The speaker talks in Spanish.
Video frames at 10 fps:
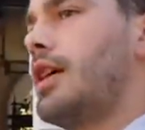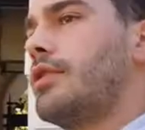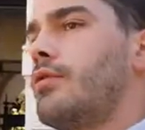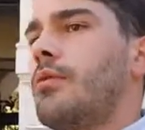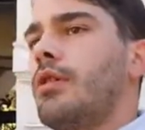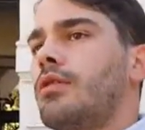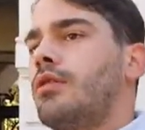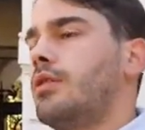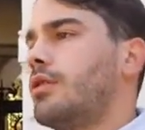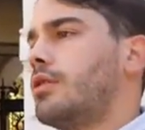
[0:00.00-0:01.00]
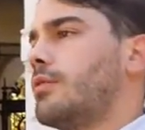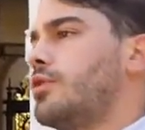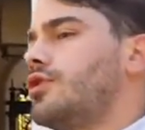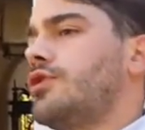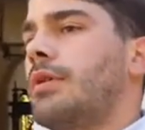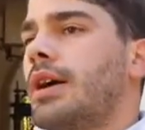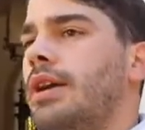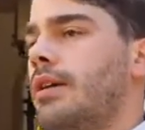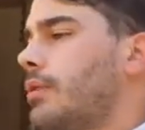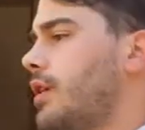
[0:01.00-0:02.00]
eh, estuvimos con muchísimas
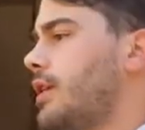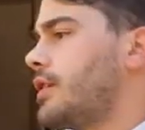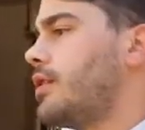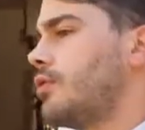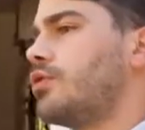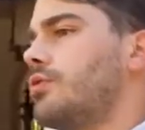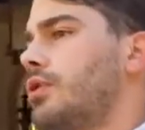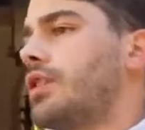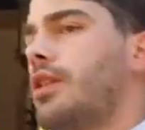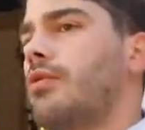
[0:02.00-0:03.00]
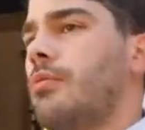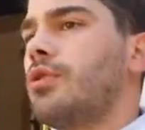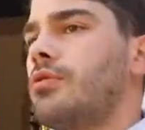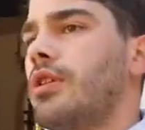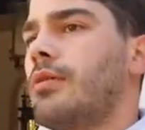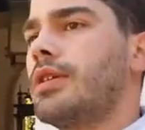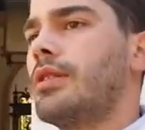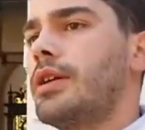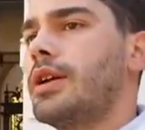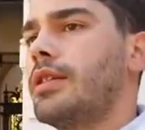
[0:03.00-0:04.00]
ganas de poder entrar en un curso porque era una oportunidad
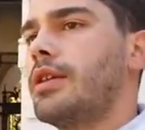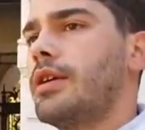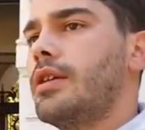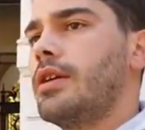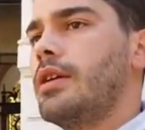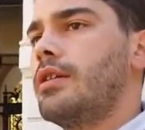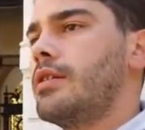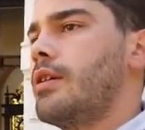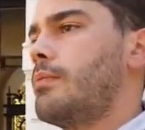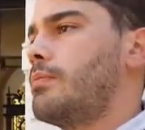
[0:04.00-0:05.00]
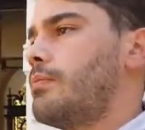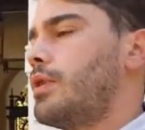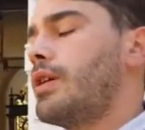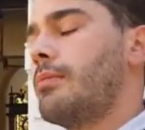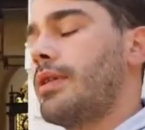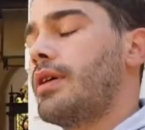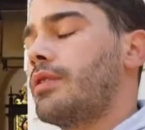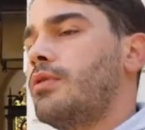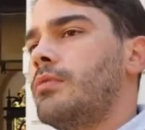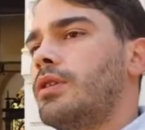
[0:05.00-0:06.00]
bastante grande de, poder empezar,
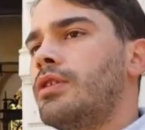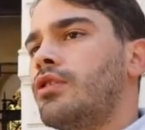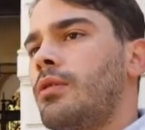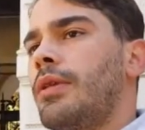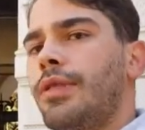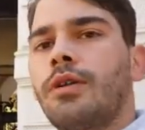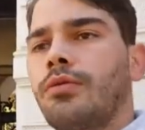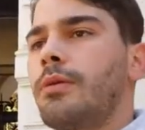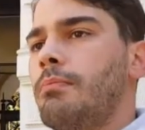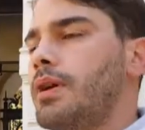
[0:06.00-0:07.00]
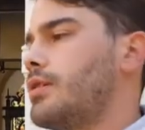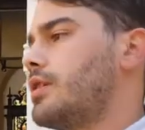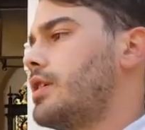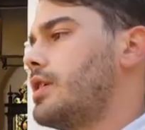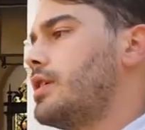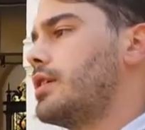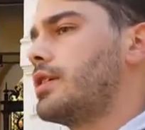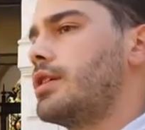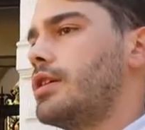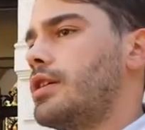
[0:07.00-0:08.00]
comenzar un empleo
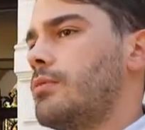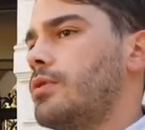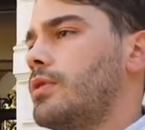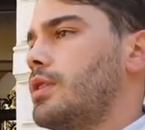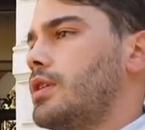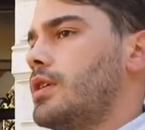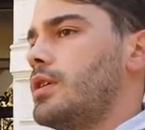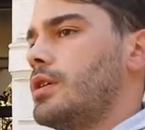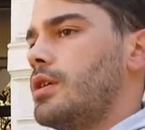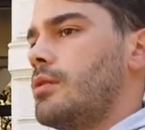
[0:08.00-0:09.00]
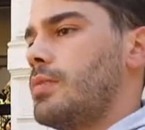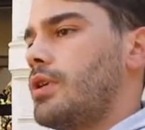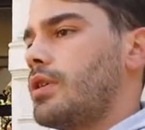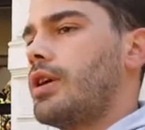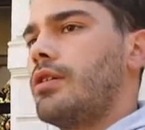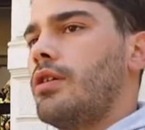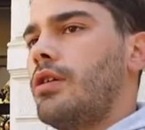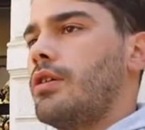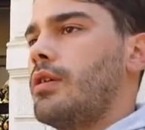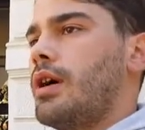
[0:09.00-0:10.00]
que, teníamos. Pero
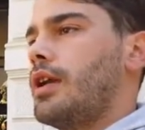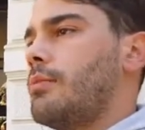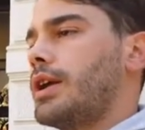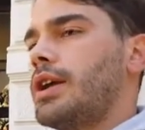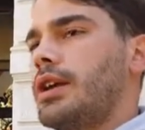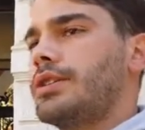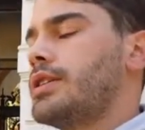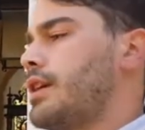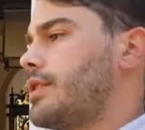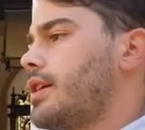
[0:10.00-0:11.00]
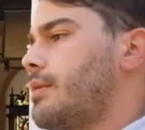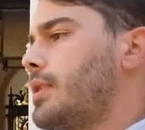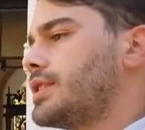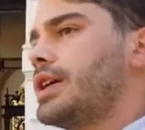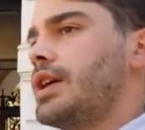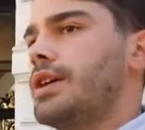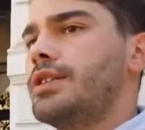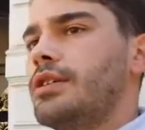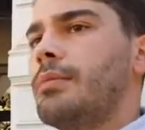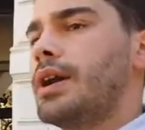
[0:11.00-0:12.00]
claro, al ver que los siguientes meses y
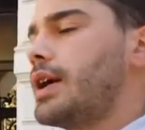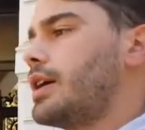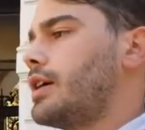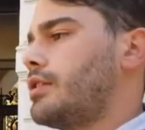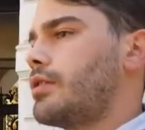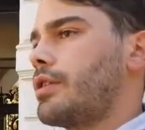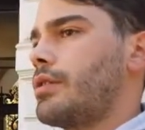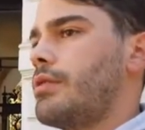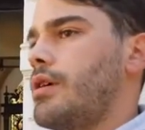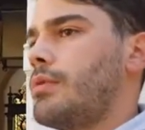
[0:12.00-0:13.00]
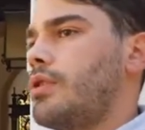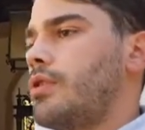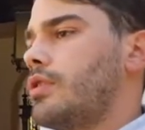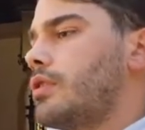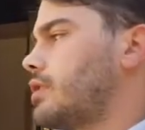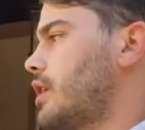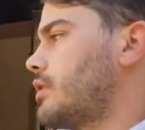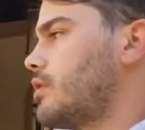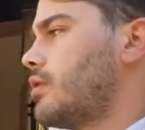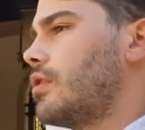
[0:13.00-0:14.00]
semanas no recibíamos
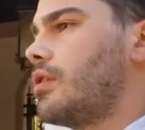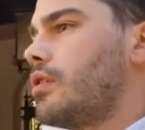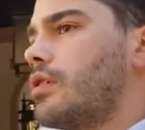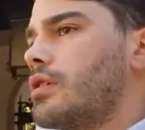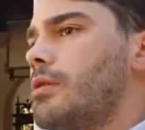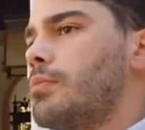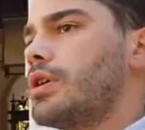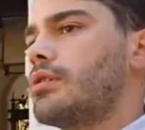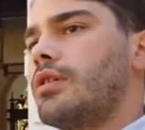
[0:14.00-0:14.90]
tanto respuesta